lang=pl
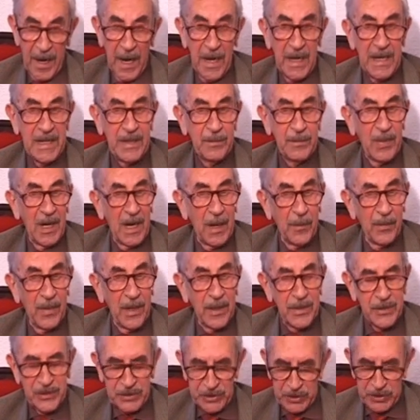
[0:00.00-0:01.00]

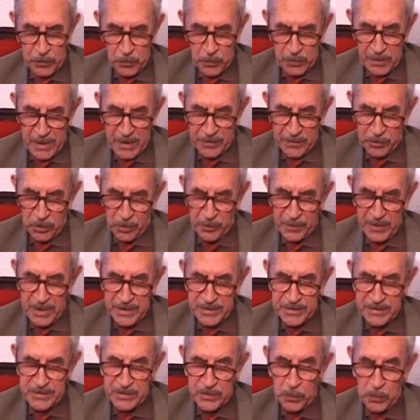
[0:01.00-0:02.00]
Alibaba żył
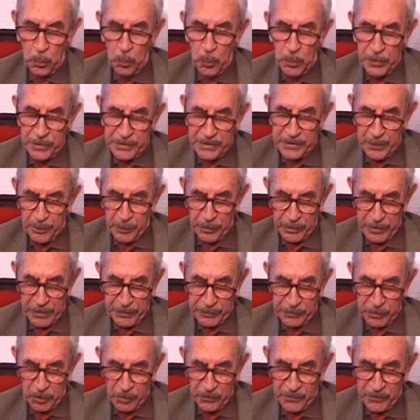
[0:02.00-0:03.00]
natomiast z ulgi
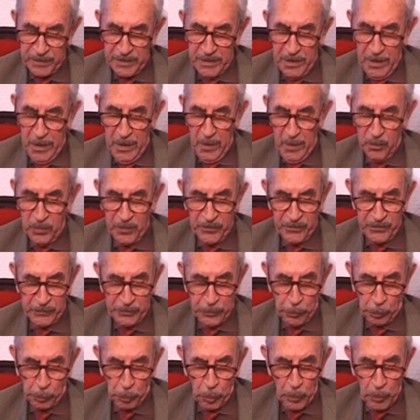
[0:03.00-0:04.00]
podatkowej, bo w
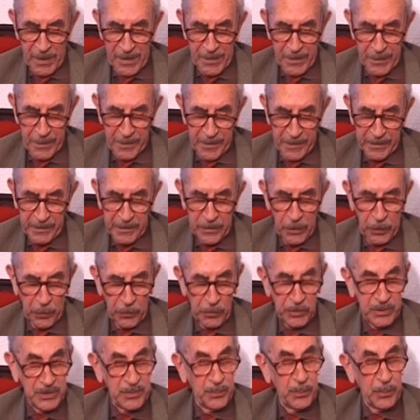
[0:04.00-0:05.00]
dokumentach
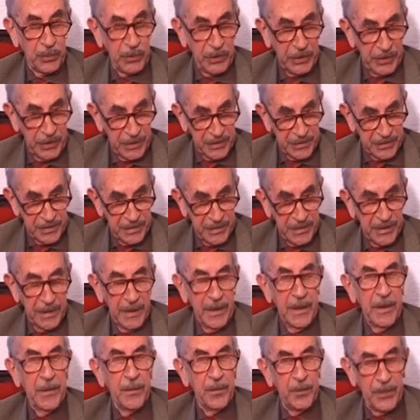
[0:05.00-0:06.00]
rozbójnicy
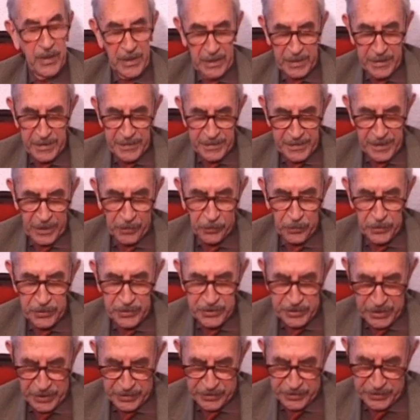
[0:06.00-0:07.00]
byli jego
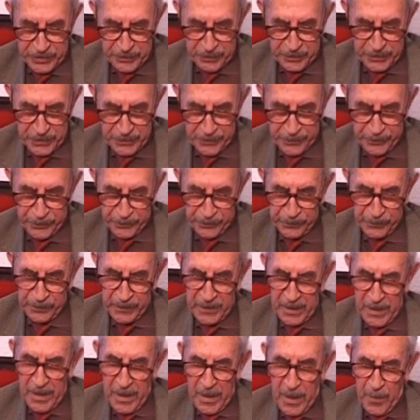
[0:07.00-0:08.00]
dziećmi.
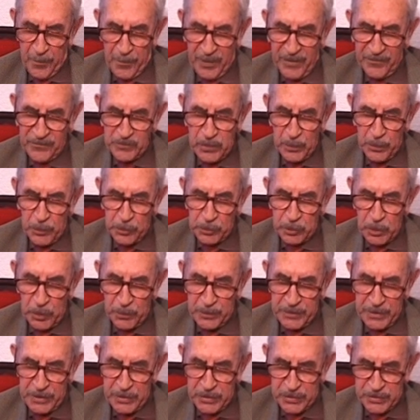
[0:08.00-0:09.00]

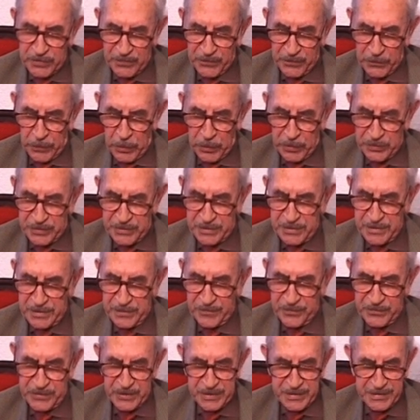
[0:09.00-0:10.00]
Prawdopodobnie już w
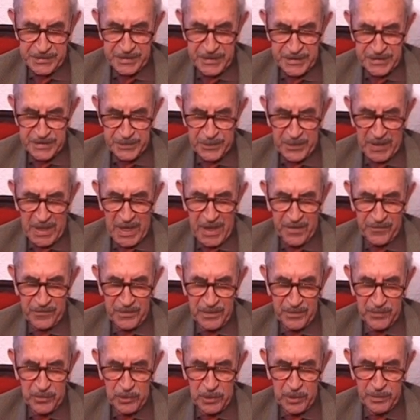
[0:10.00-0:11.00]
nocy wszystkie
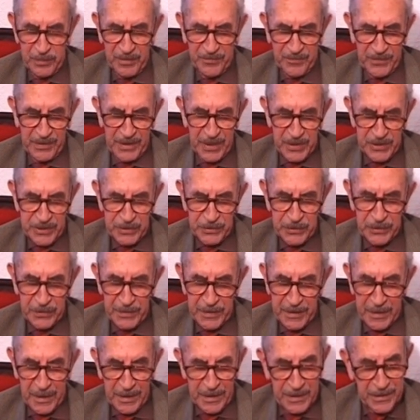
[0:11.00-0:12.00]
sprawy byłyby
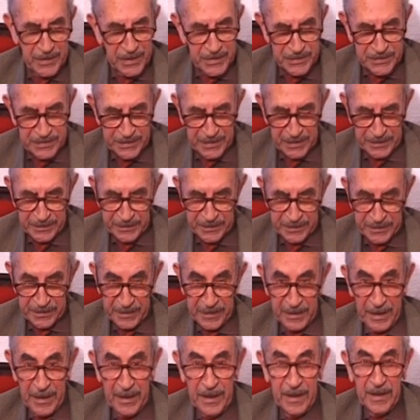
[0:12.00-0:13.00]
wyjaśnione, ale niestety
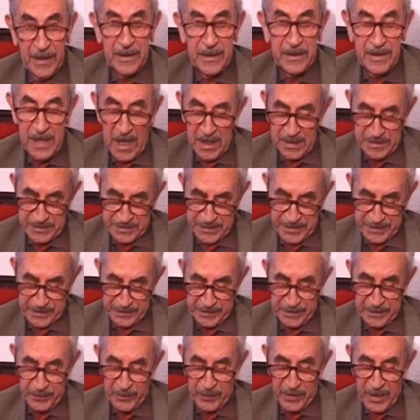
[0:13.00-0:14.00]

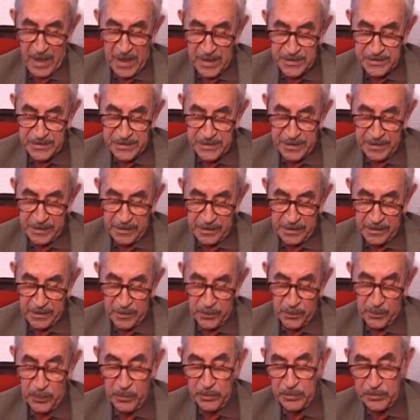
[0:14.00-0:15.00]
Jacek i Placek
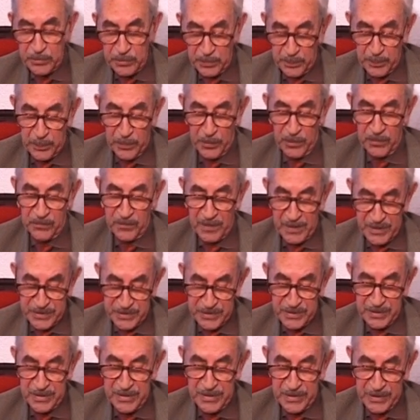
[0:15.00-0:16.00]

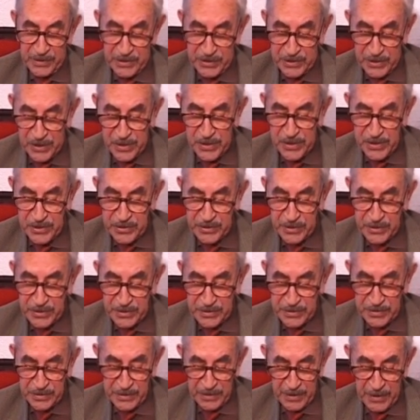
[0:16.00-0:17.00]
podprowadzili
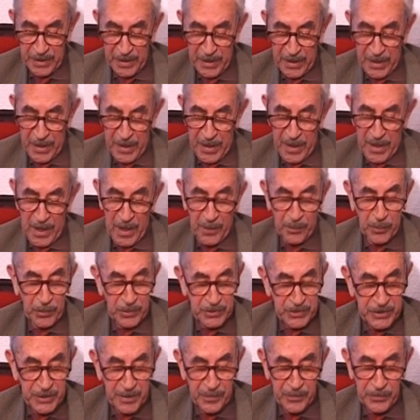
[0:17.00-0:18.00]
księżyc, a
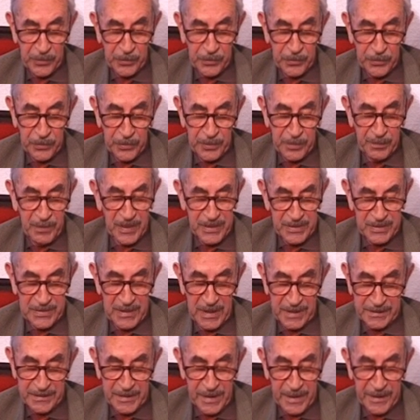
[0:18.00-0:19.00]
po ciemku i bez
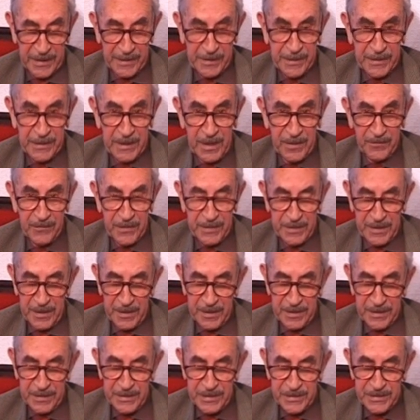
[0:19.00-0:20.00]
latarki nawet
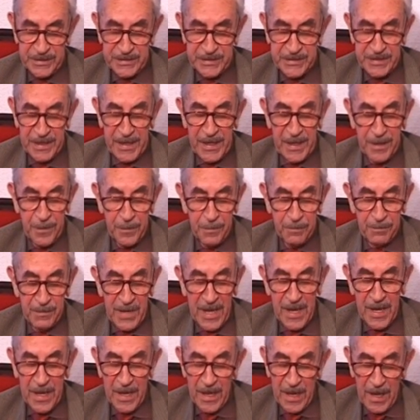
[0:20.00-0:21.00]

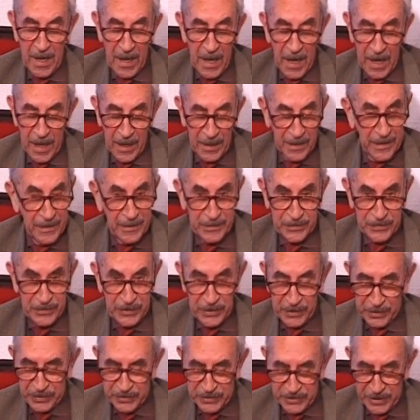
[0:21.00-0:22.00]
CBA
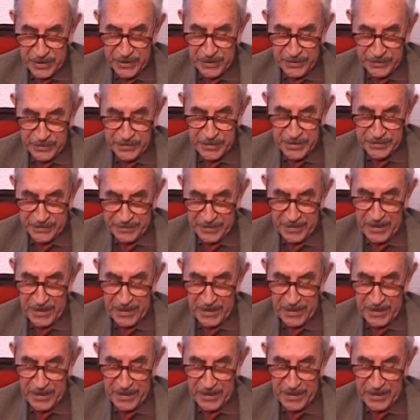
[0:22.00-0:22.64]
nigdzie nie